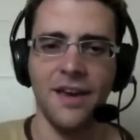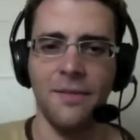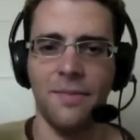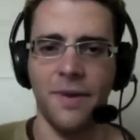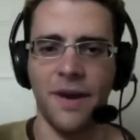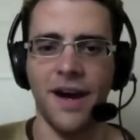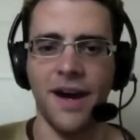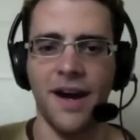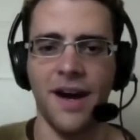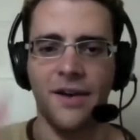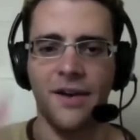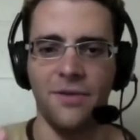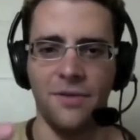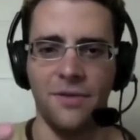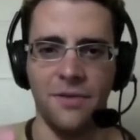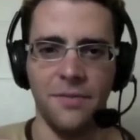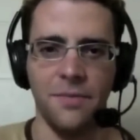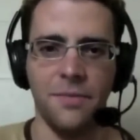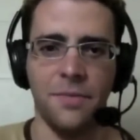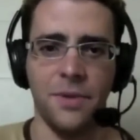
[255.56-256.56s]
e
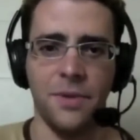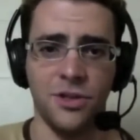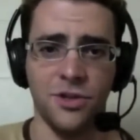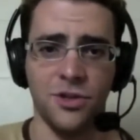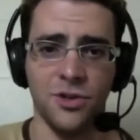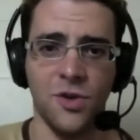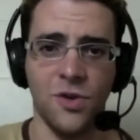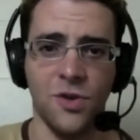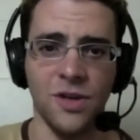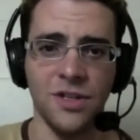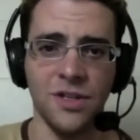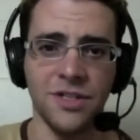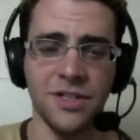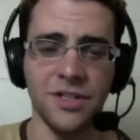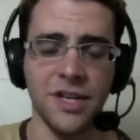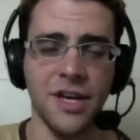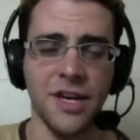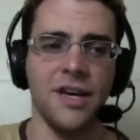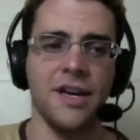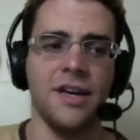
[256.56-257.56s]
pegaram pessoas
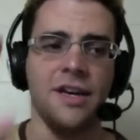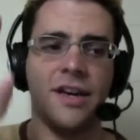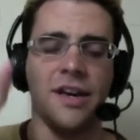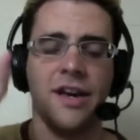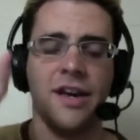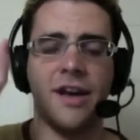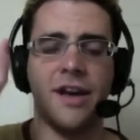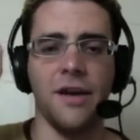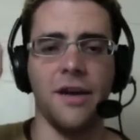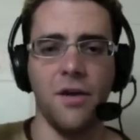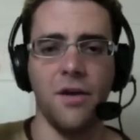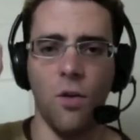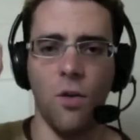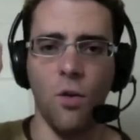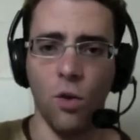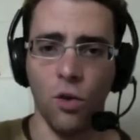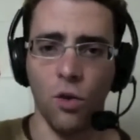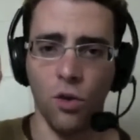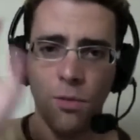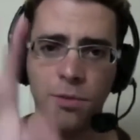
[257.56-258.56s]
e
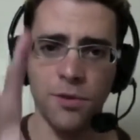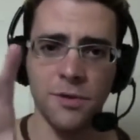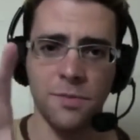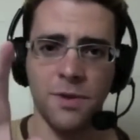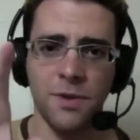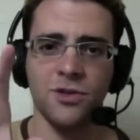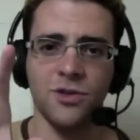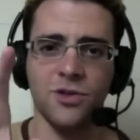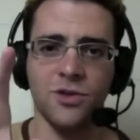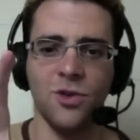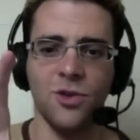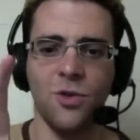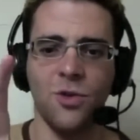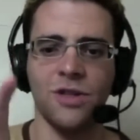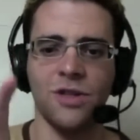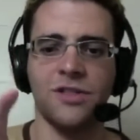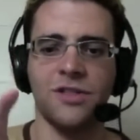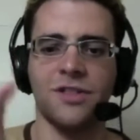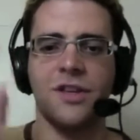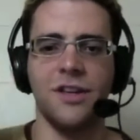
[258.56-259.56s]
um grupo de
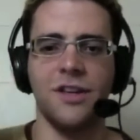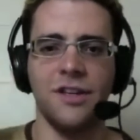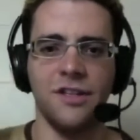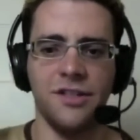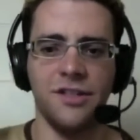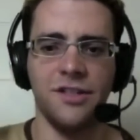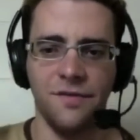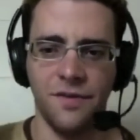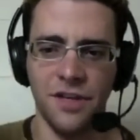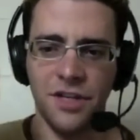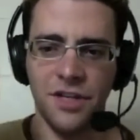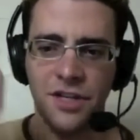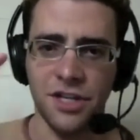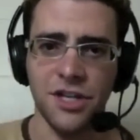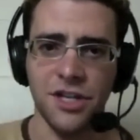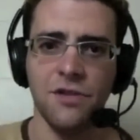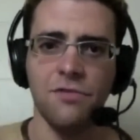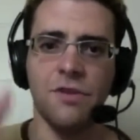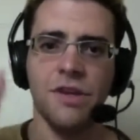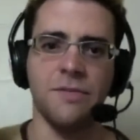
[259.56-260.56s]
pessoas se
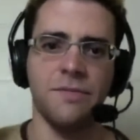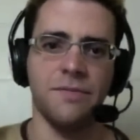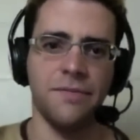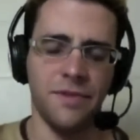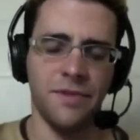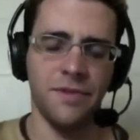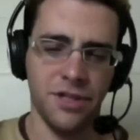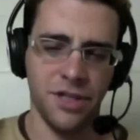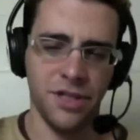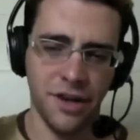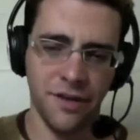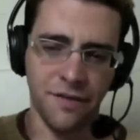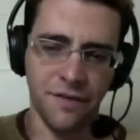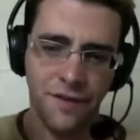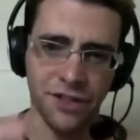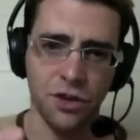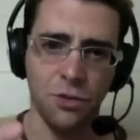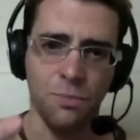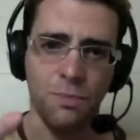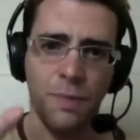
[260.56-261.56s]
vestiu e tinha que
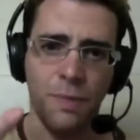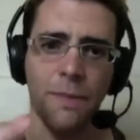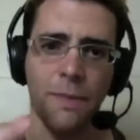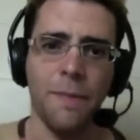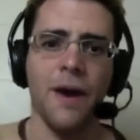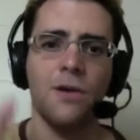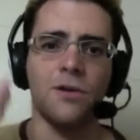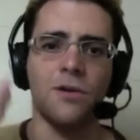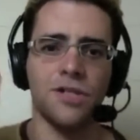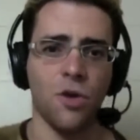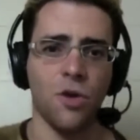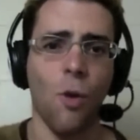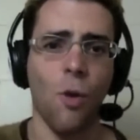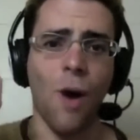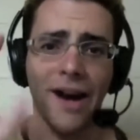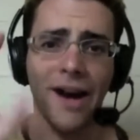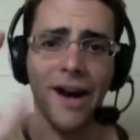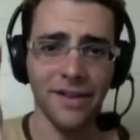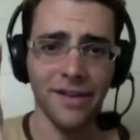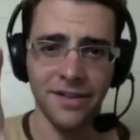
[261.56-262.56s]
fazer o papel de
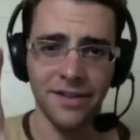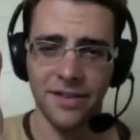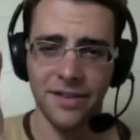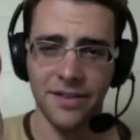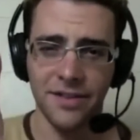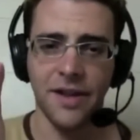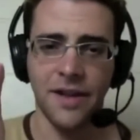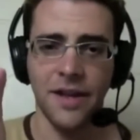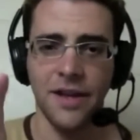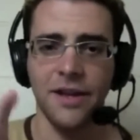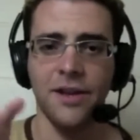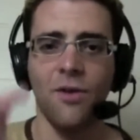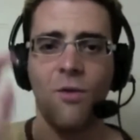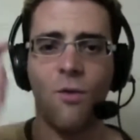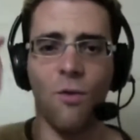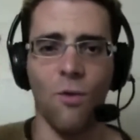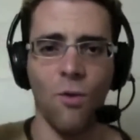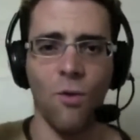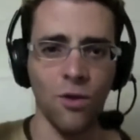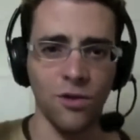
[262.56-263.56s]
guardas e
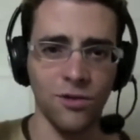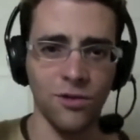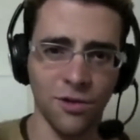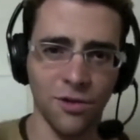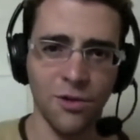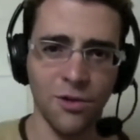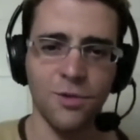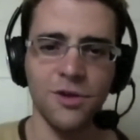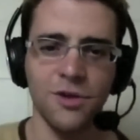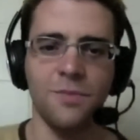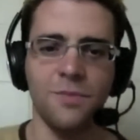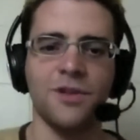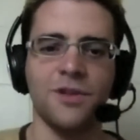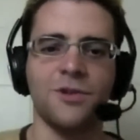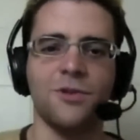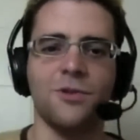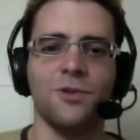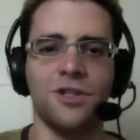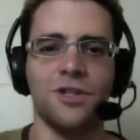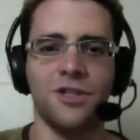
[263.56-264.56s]
o outro grupo de
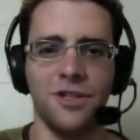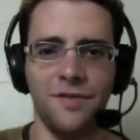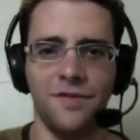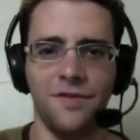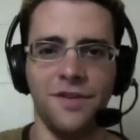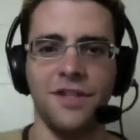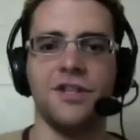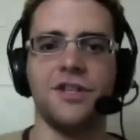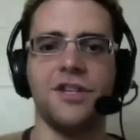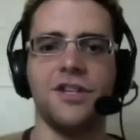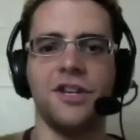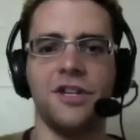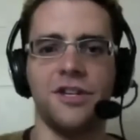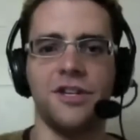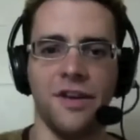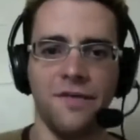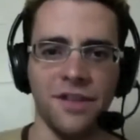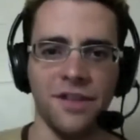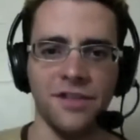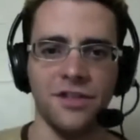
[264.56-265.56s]
pessoas se vestia e
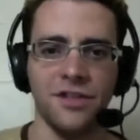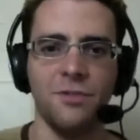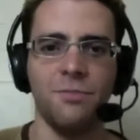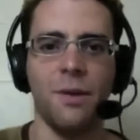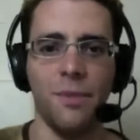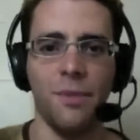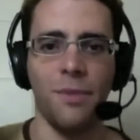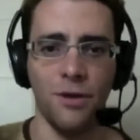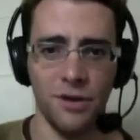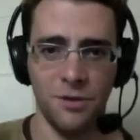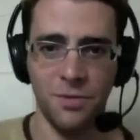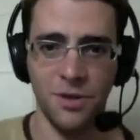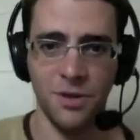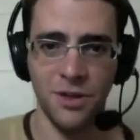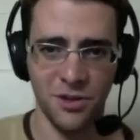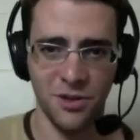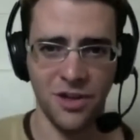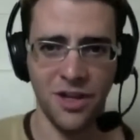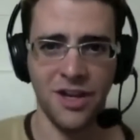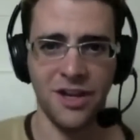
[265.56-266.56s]
tinha que fazer o papel de
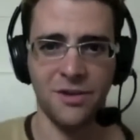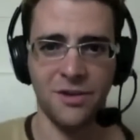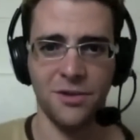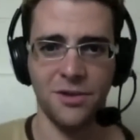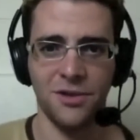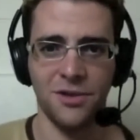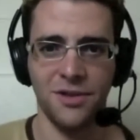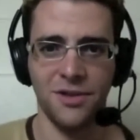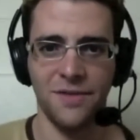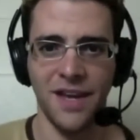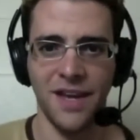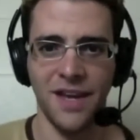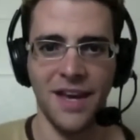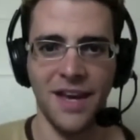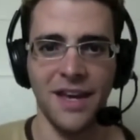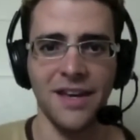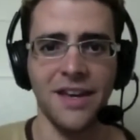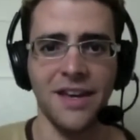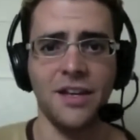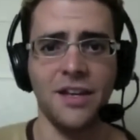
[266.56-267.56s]
prisioneiros.
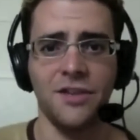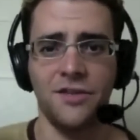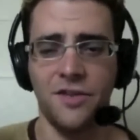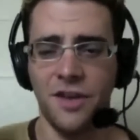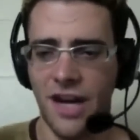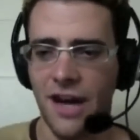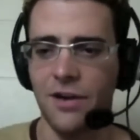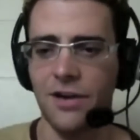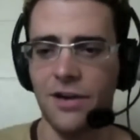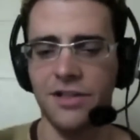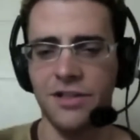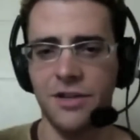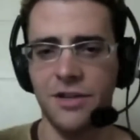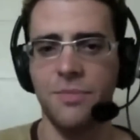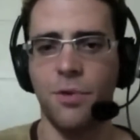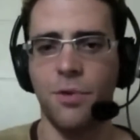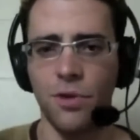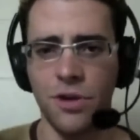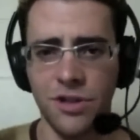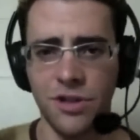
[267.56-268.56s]
E eles ficaram
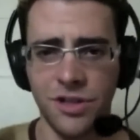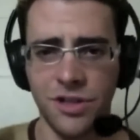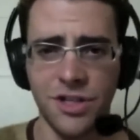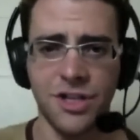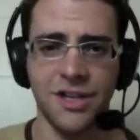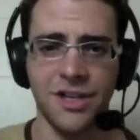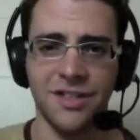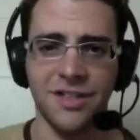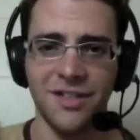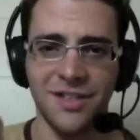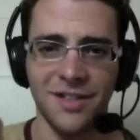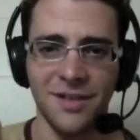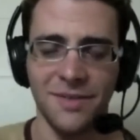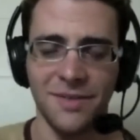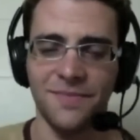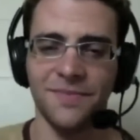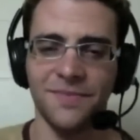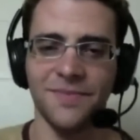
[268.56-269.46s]
assim por dias.